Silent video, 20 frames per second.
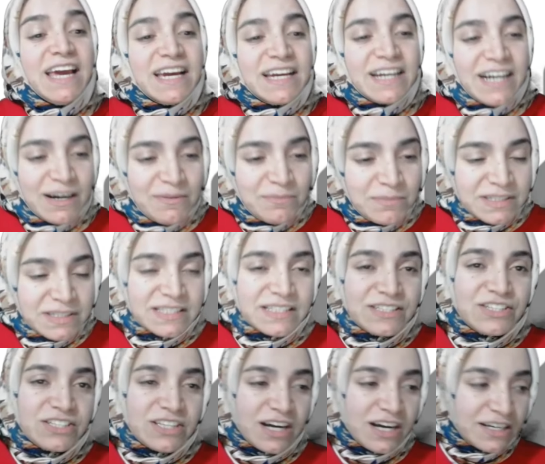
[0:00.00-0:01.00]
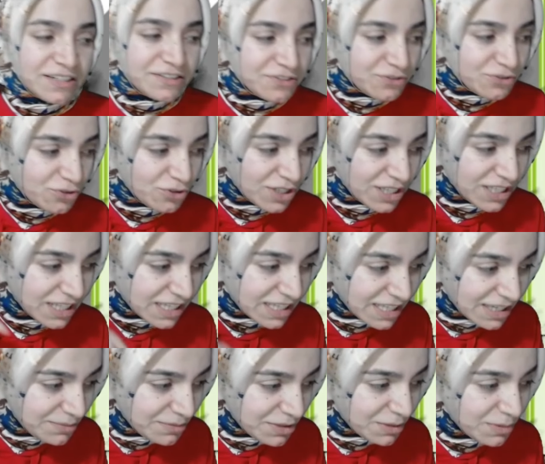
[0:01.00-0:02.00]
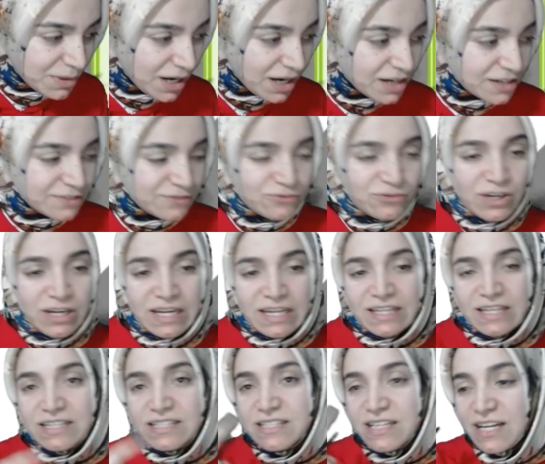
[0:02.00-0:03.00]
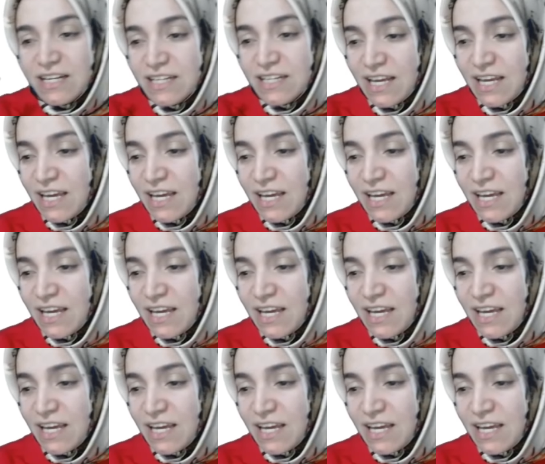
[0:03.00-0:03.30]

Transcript: Kan basıncını arttırıyor yine kim gibi arttırıyor arkadaşlar?